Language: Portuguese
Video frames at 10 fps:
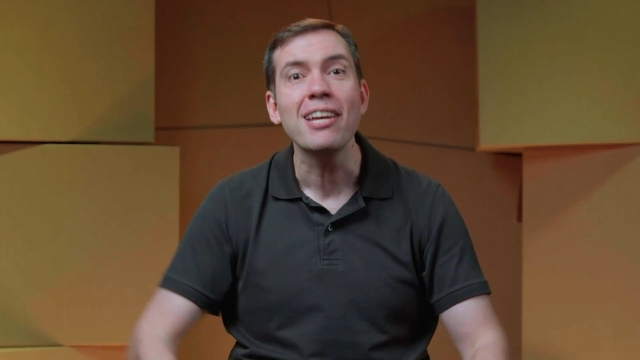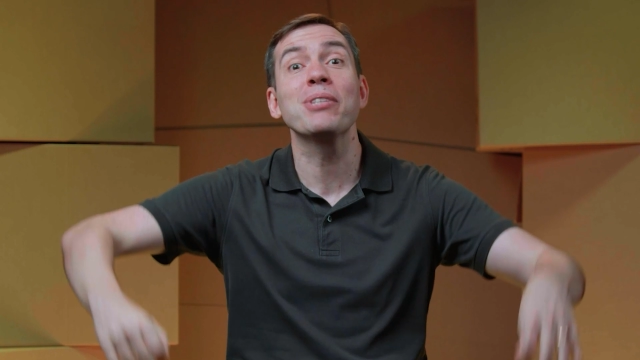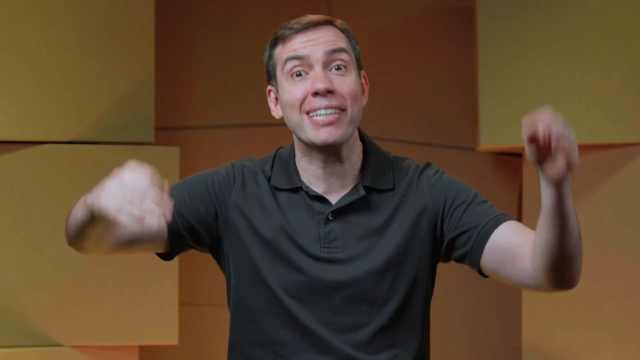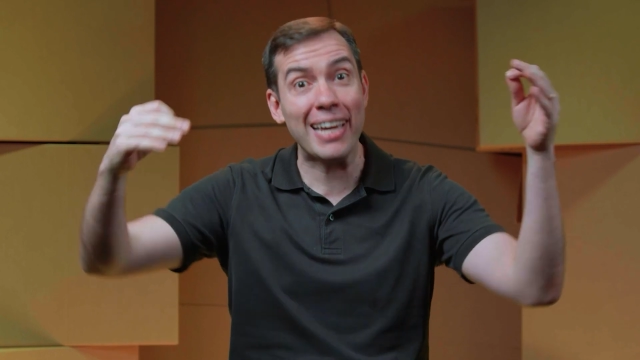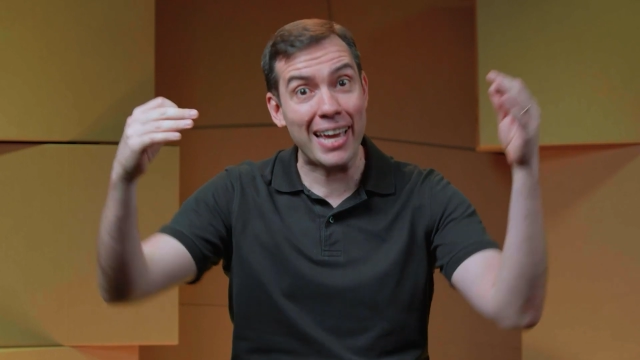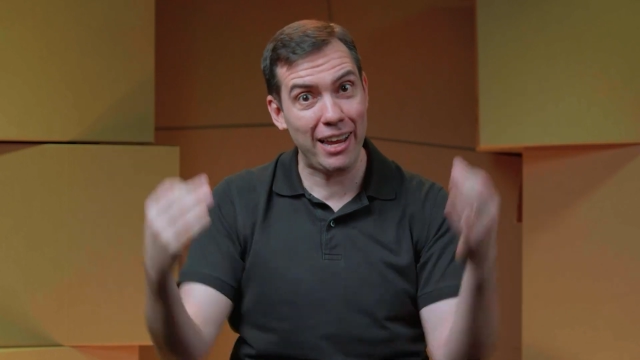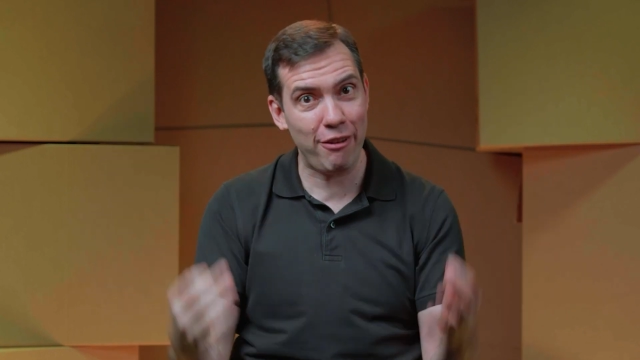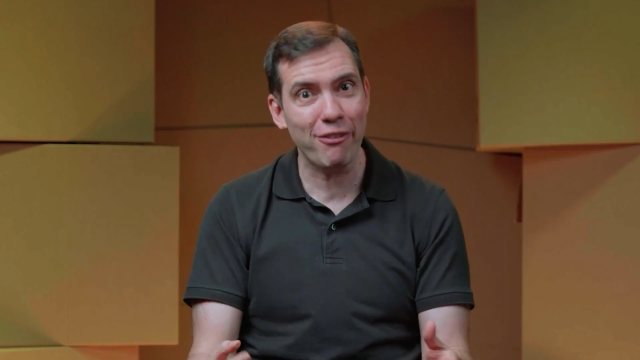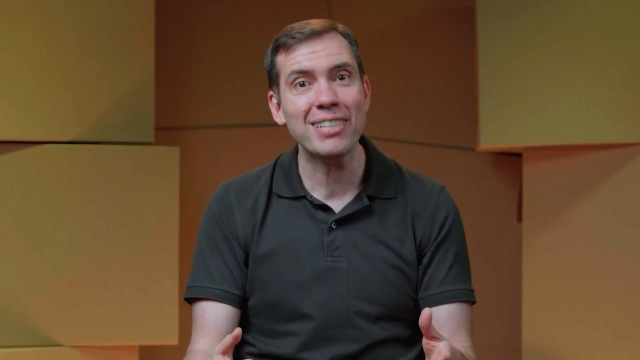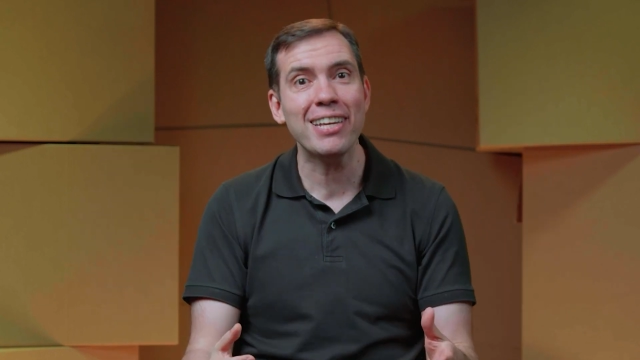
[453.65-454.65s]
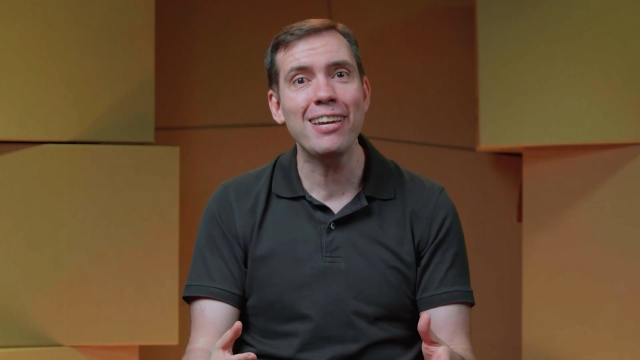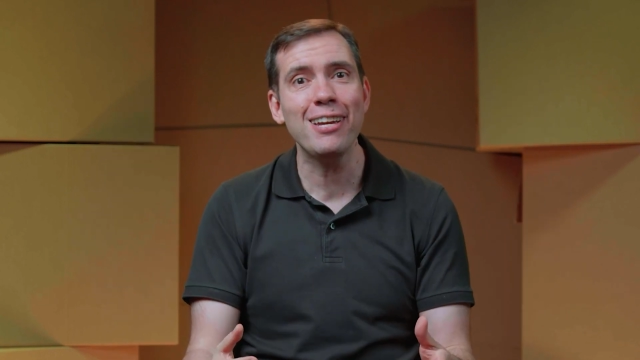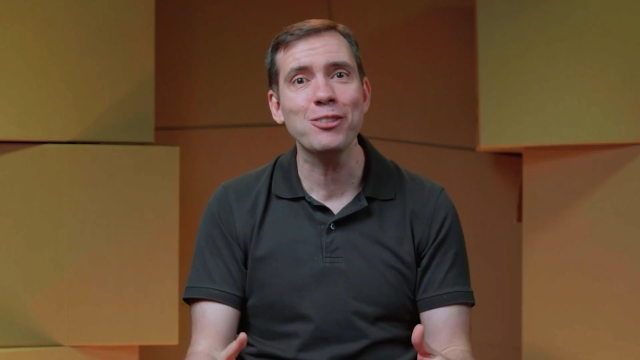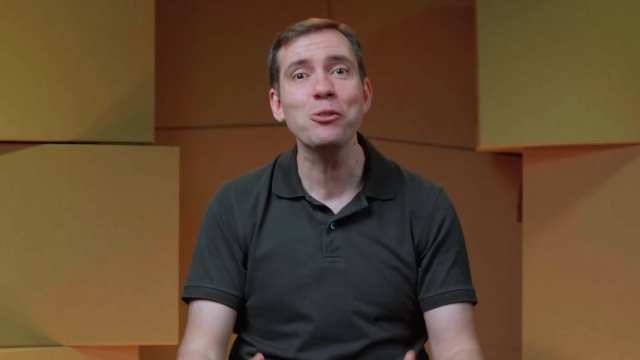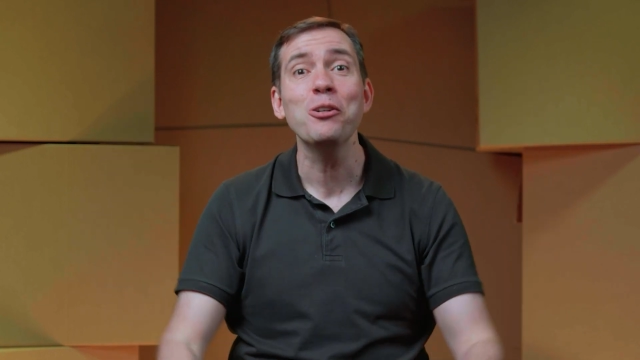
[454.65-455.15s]
precisa querer fazer
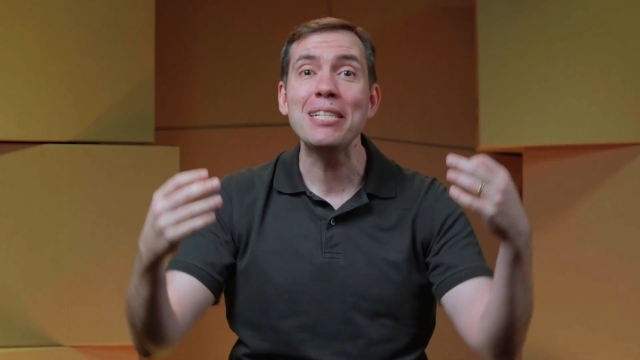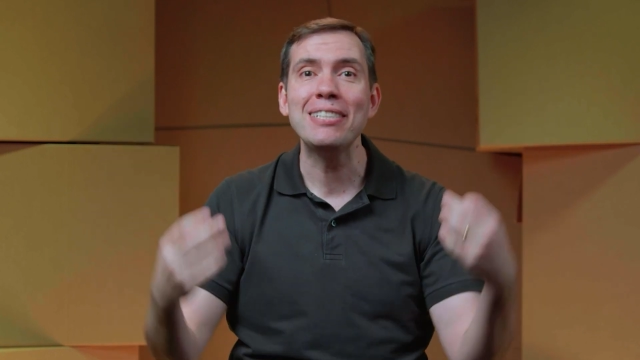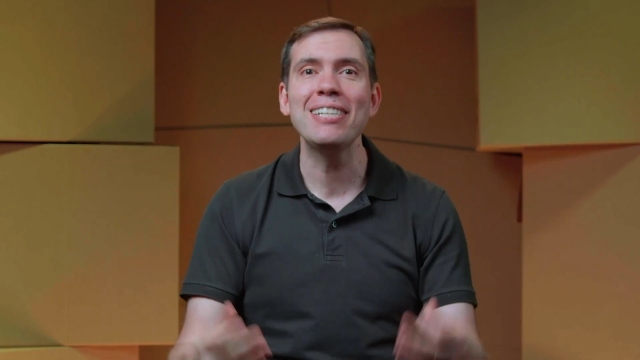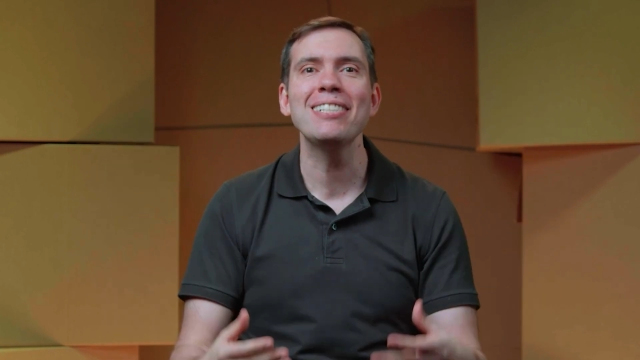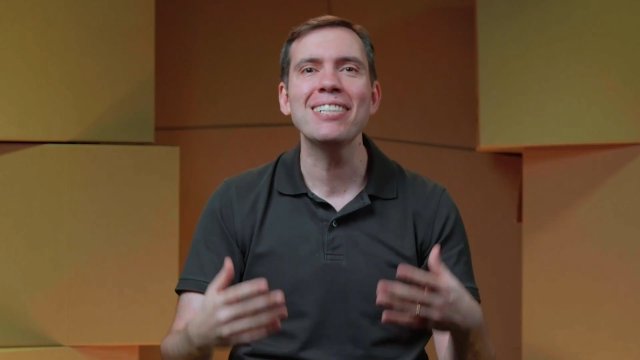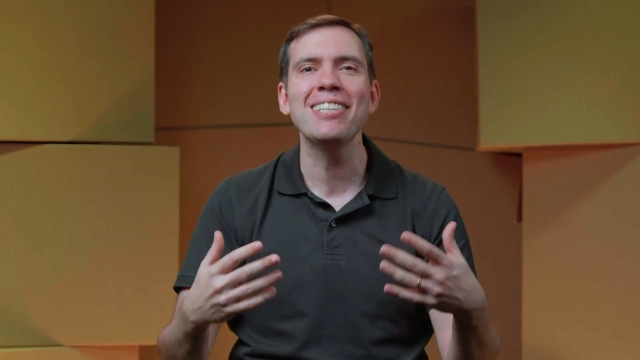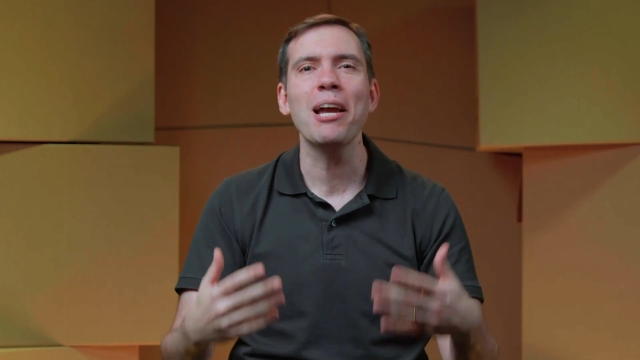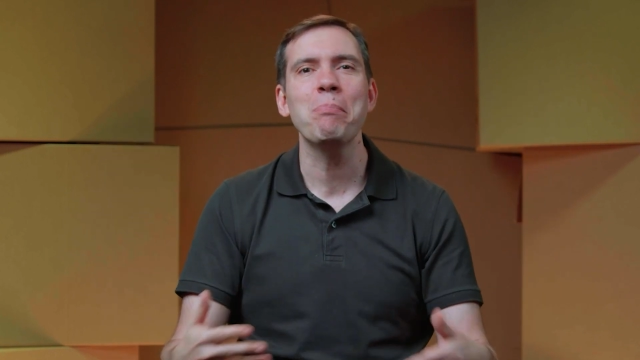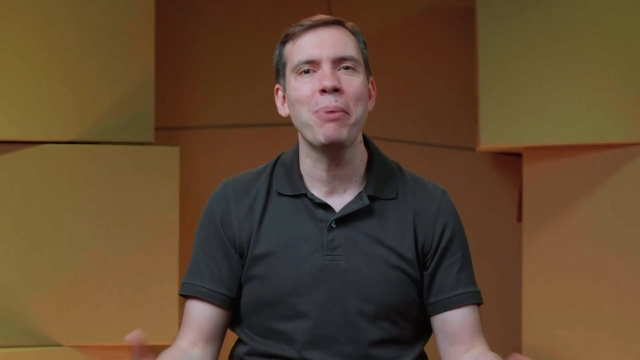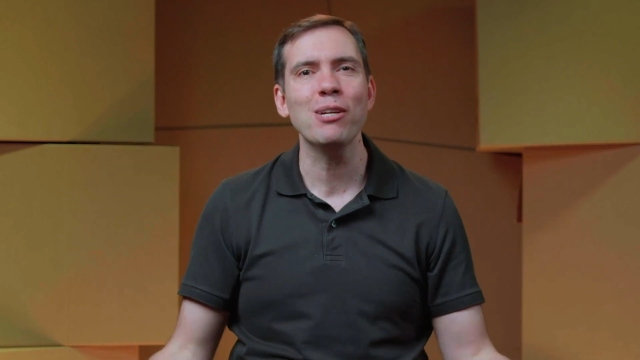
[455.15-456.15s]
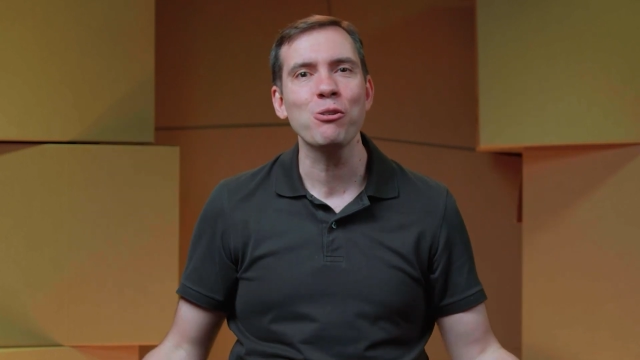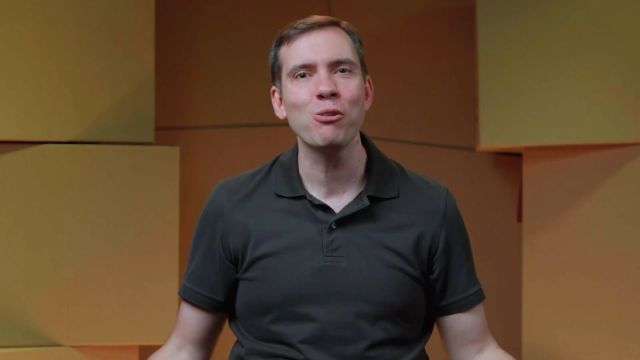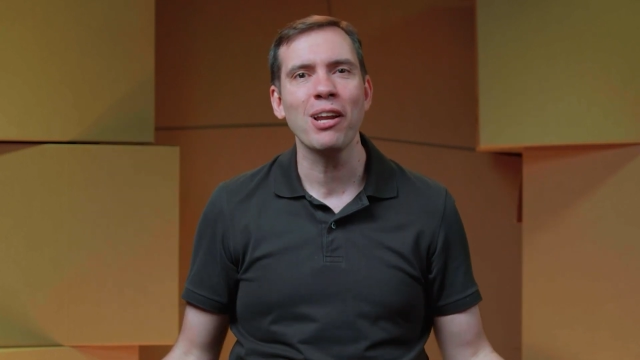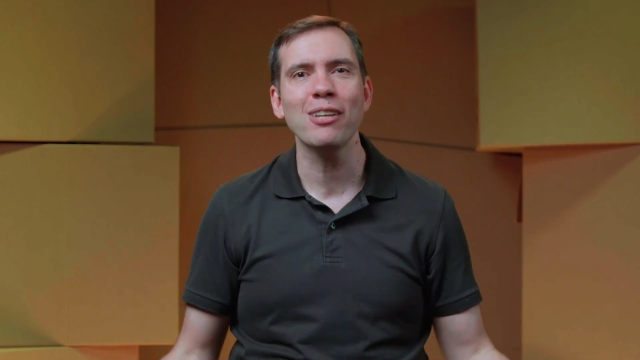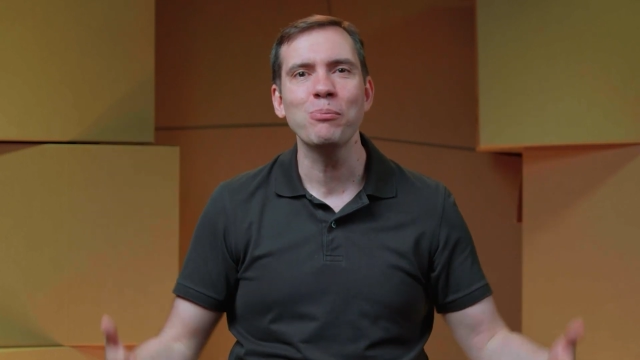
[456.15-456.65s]
isso, precisa ser apaixonado
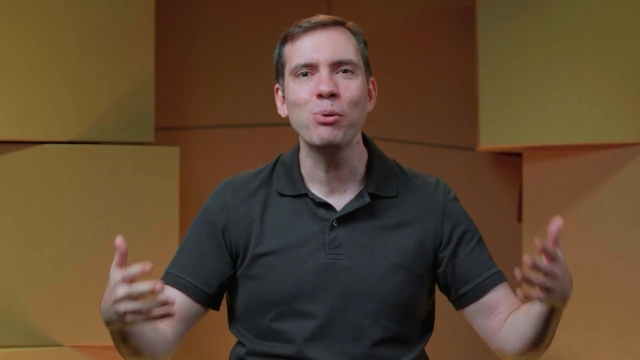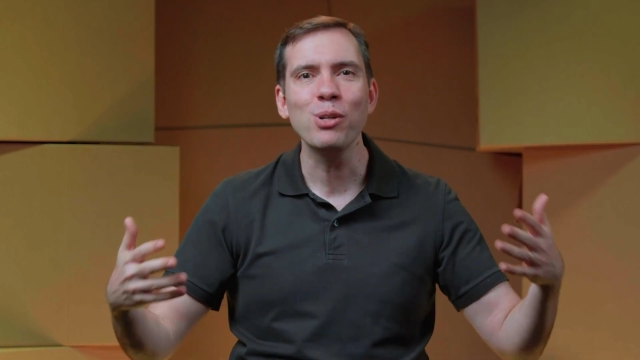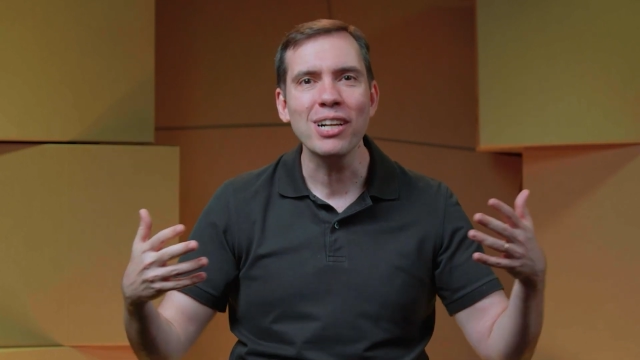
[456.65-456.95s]
apaixonado por